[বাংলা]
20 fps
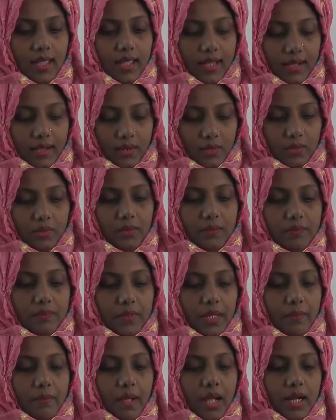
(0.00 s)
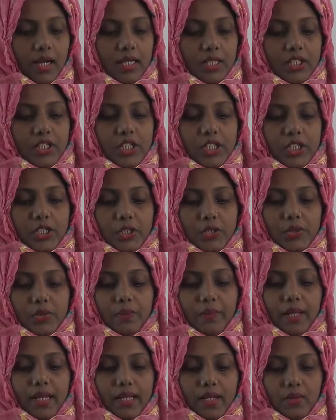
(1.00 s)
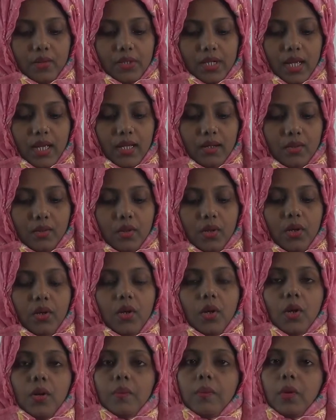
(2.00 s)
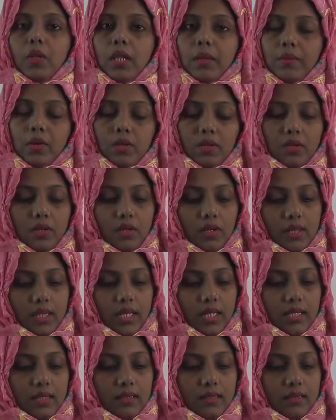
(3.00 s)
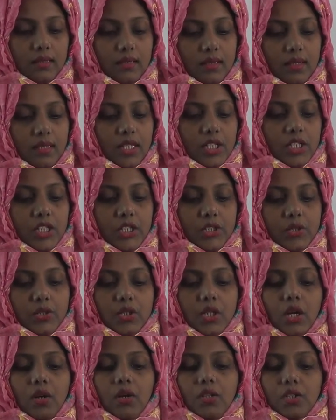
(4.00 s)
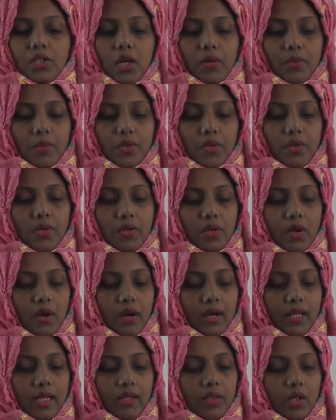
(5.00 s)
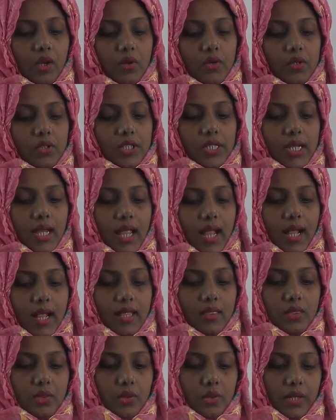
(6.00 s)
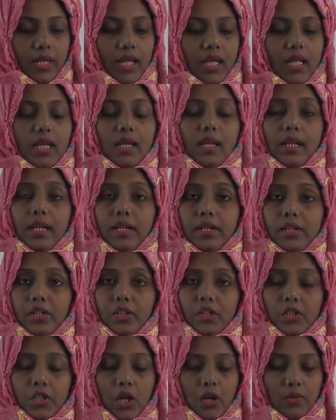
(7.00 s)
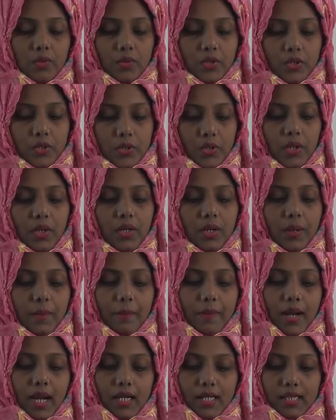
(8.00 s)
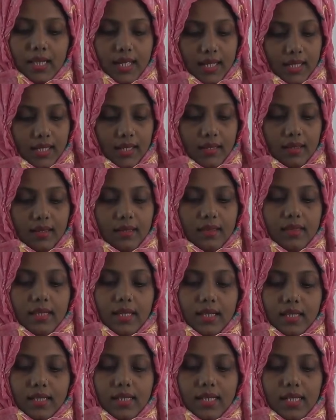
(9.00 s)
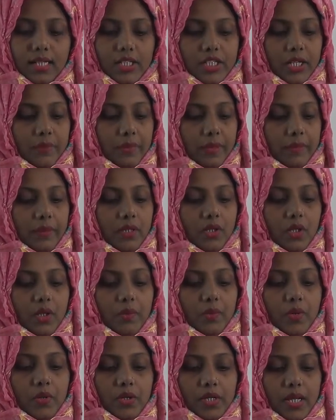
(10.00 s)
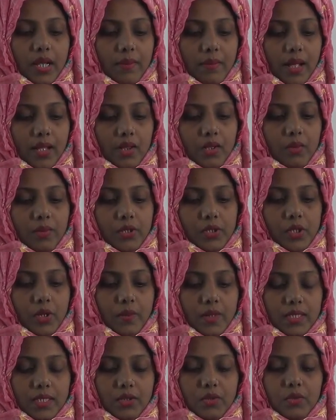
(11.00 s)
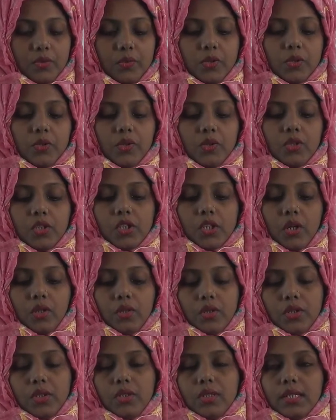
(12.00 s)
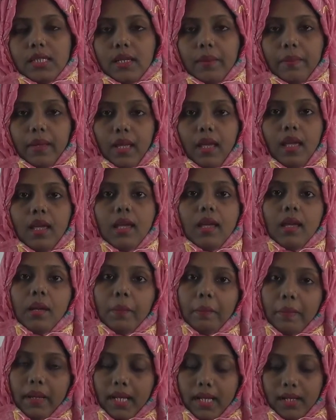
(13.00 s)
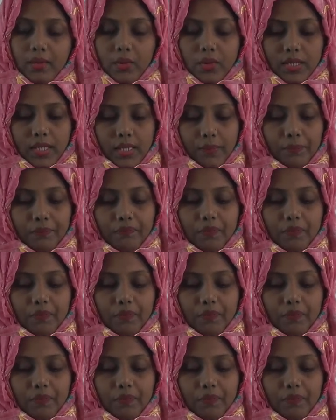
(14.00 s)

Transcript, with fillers: এগারো বাংলাদেশের শিশু বেড়ে ওঠা ও প্রতিবন্ধকতা শিশু যখন জন্মগ্রহণ করে তখন সে একান্তই ইন্দ্রিয় সর্বস্ব প্রাণী থাকে ধীরে ধীরে সে বিভিন্ন প্রক্রিয়ার মাধ্যমে সমাজের উপযুক্ত সদস্য হিসেবে বেড়ে ওঠে